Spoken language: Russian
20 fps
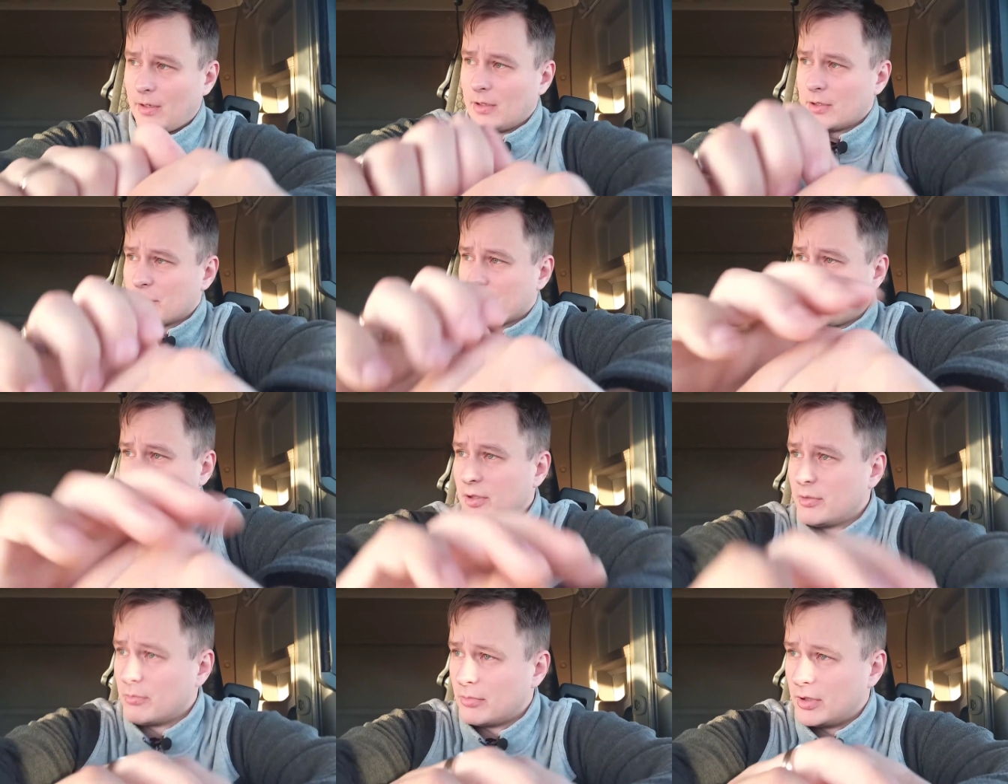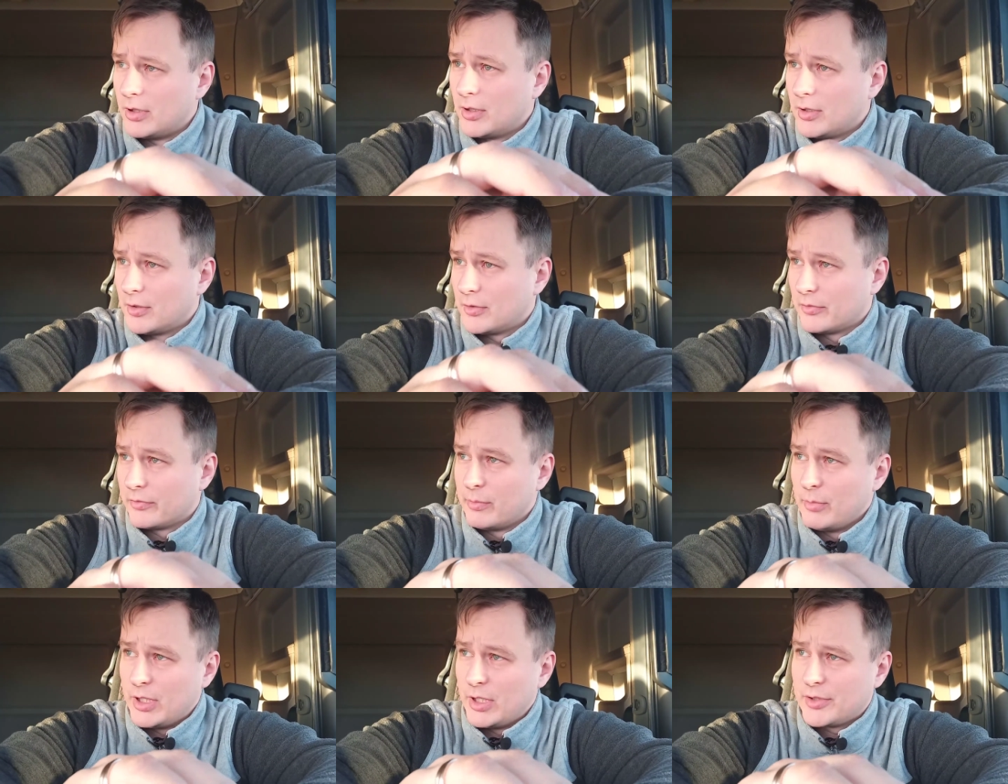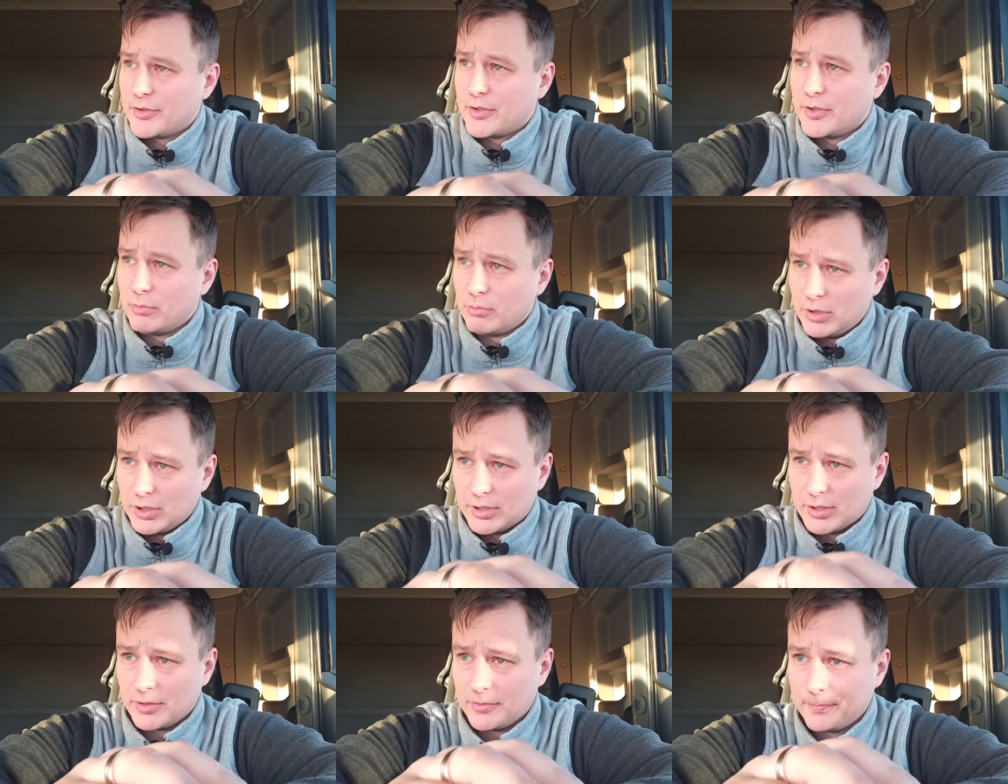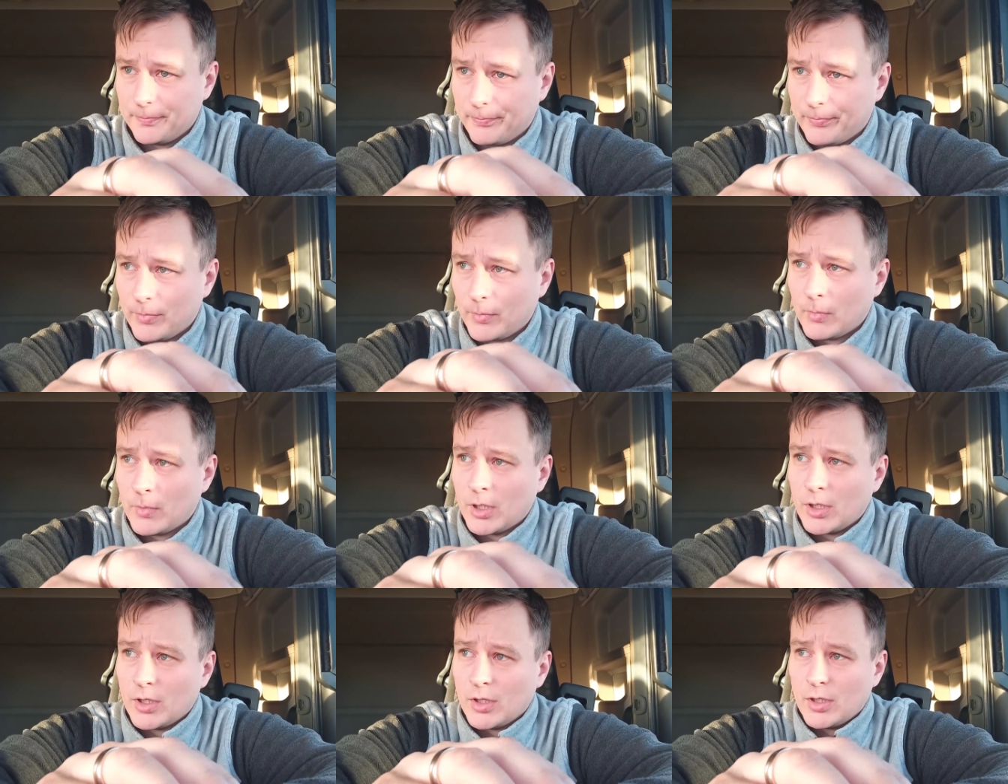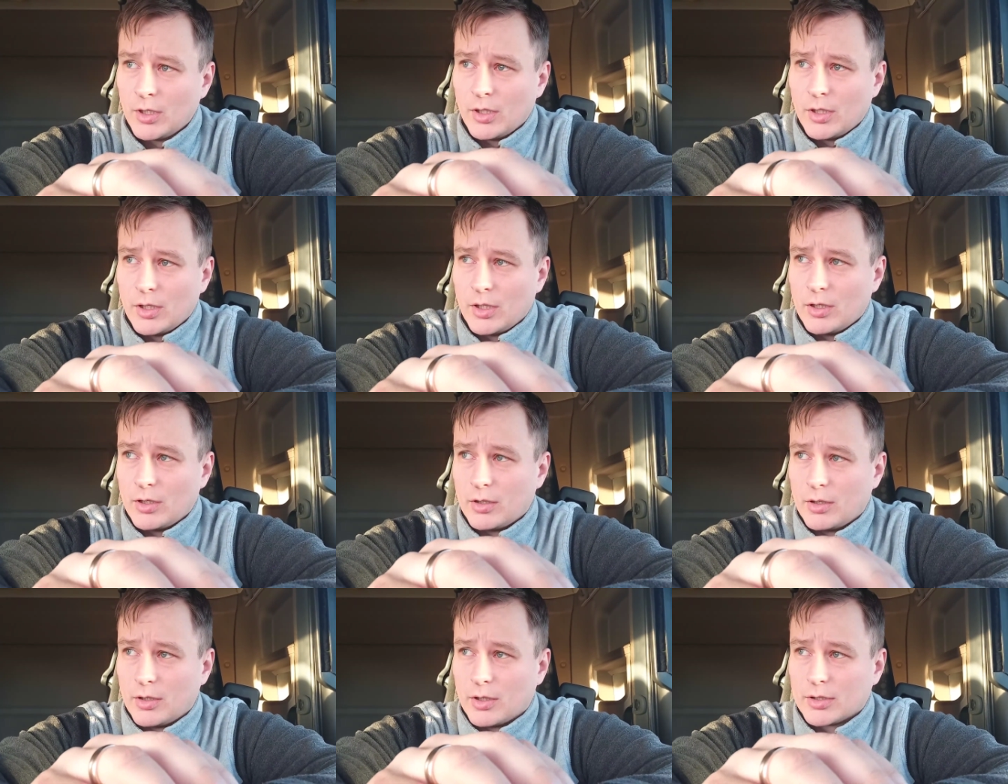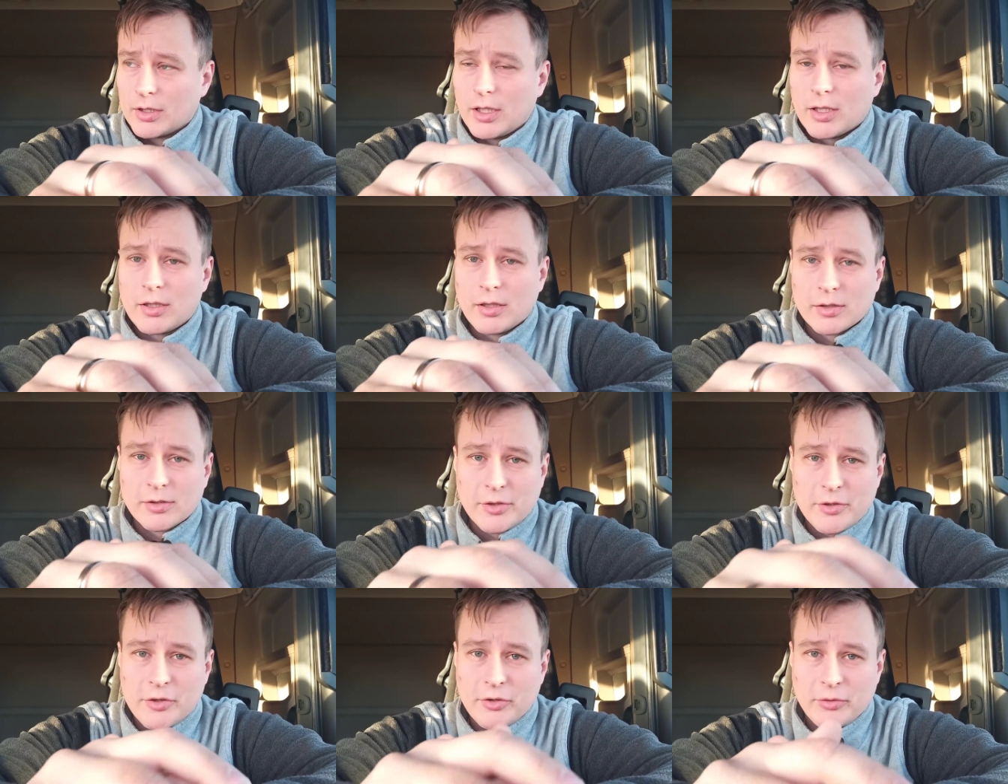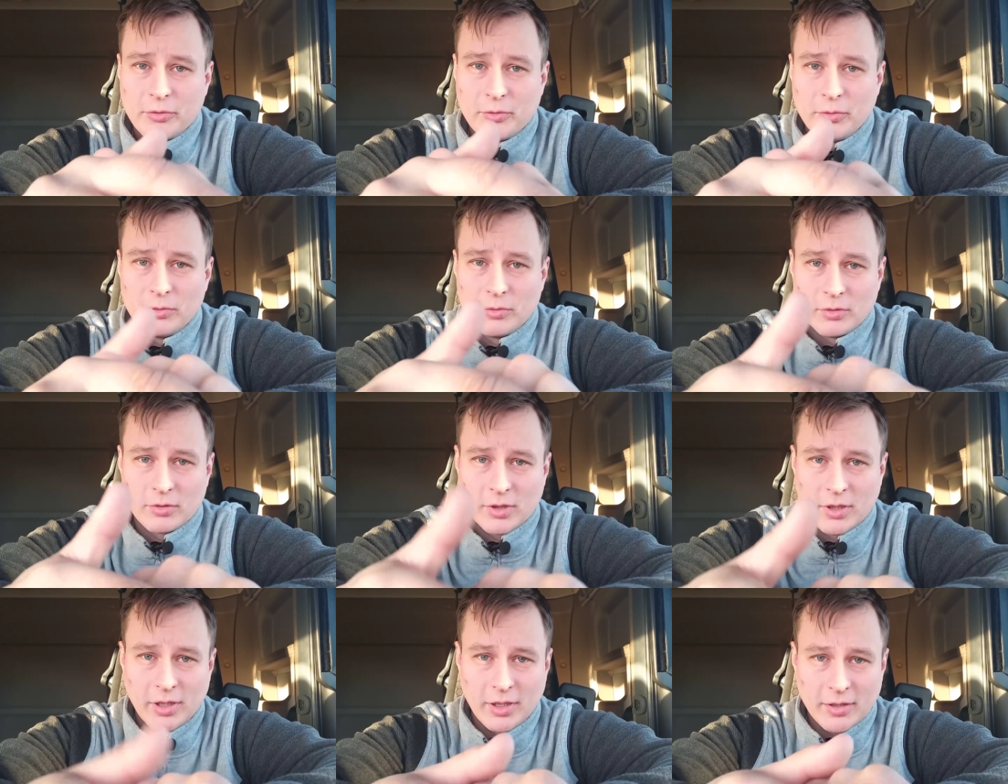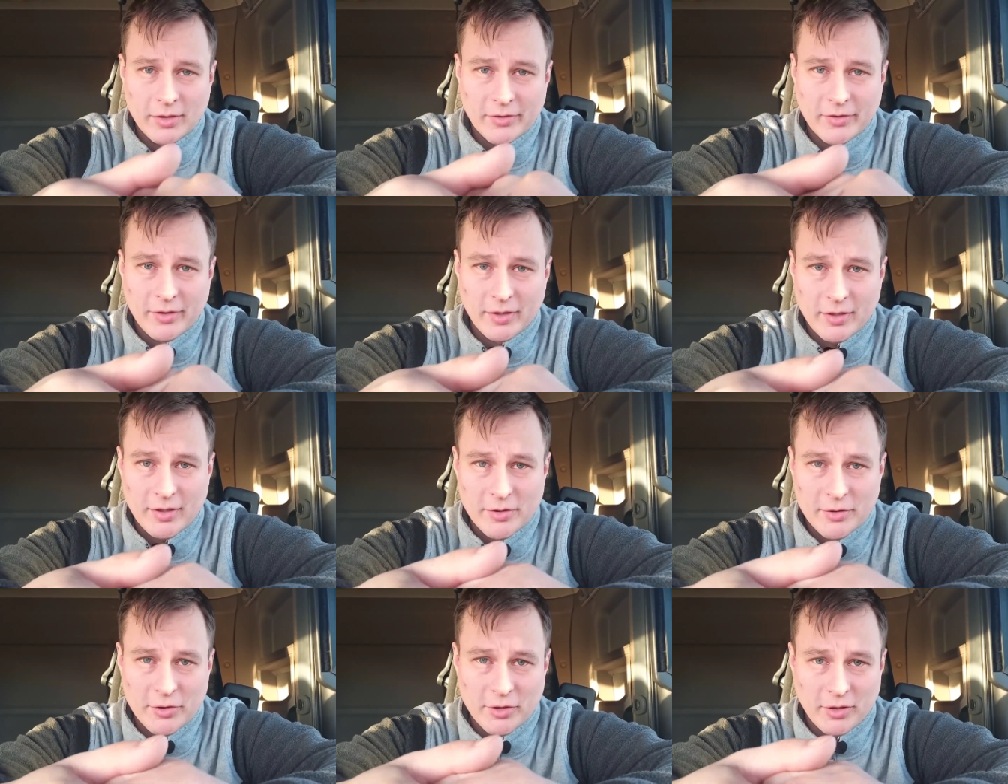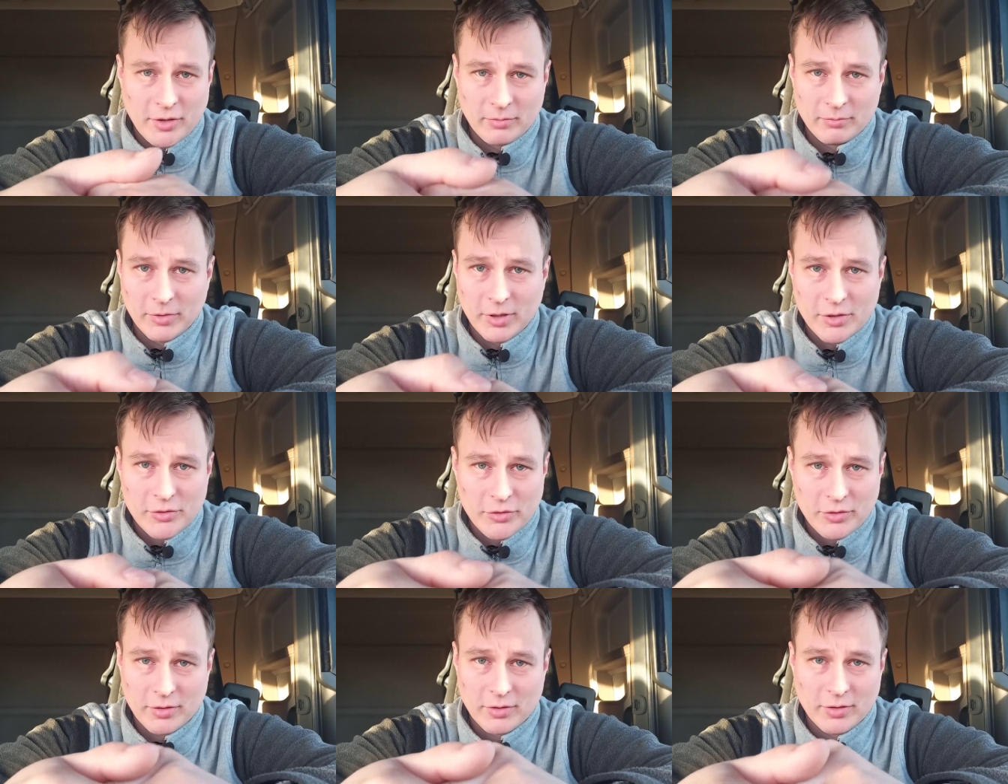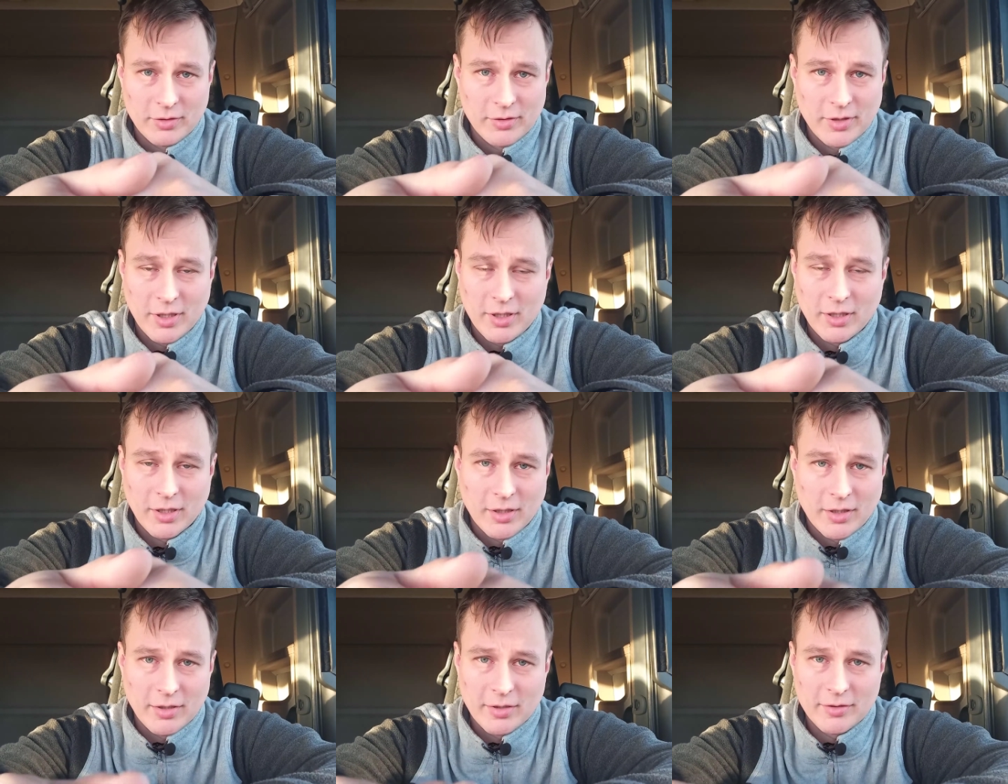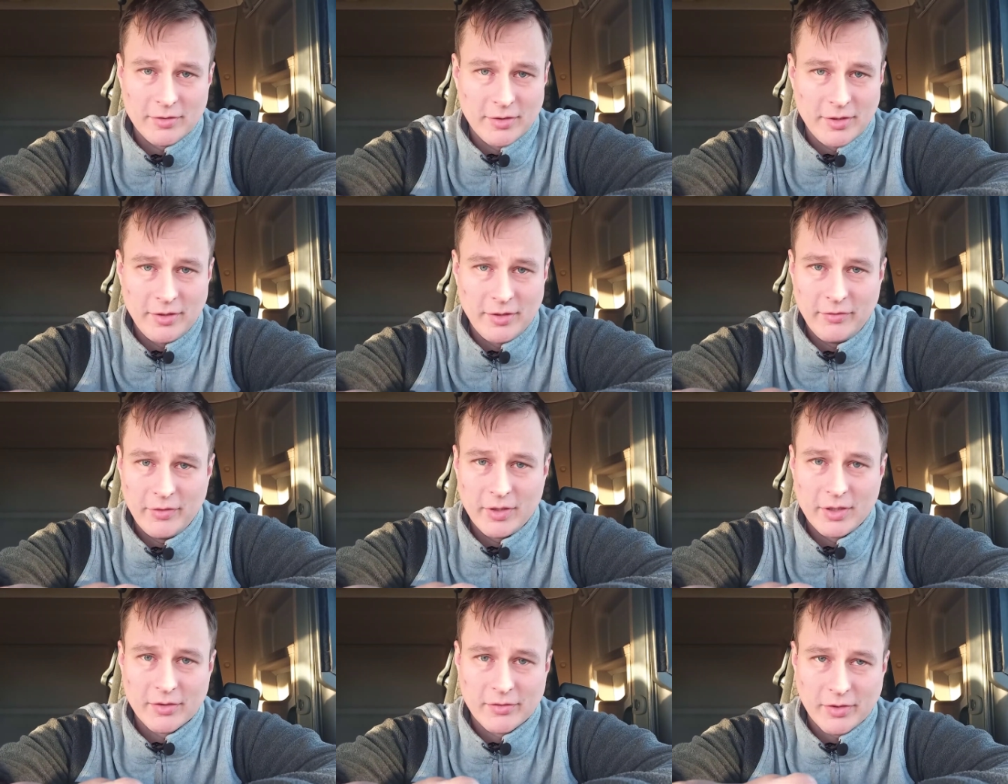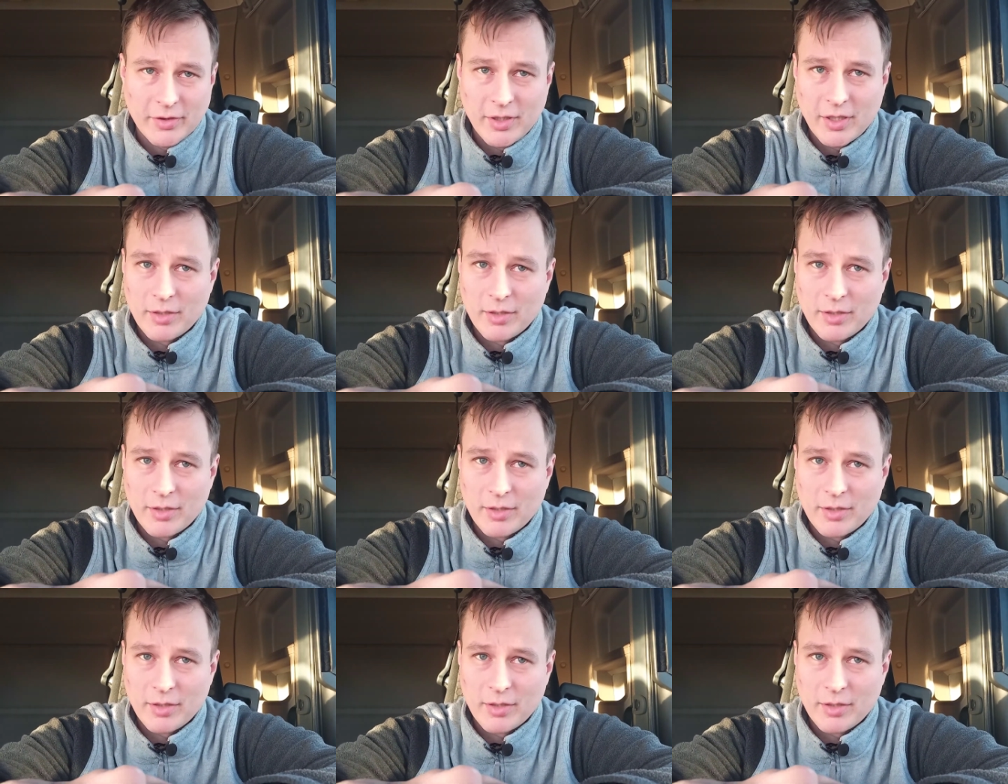как же им вместе быть. А так как зачастую клиент с заказчиком даже никак не видится,